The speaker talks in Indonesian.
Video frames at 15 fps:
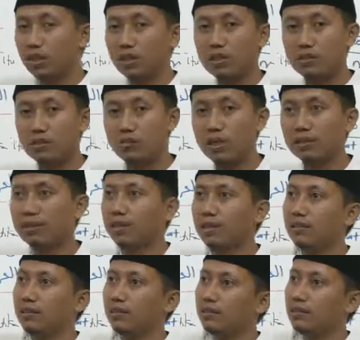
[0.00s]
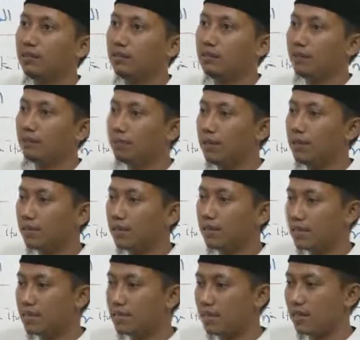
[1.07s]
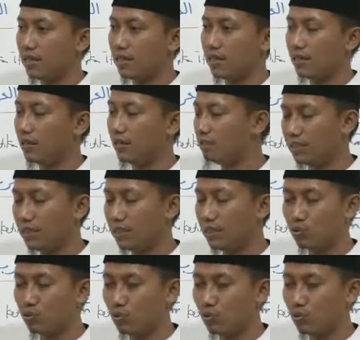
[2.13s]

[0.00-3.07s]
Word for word: punya kekuatan, banyak jazirah eh, banyak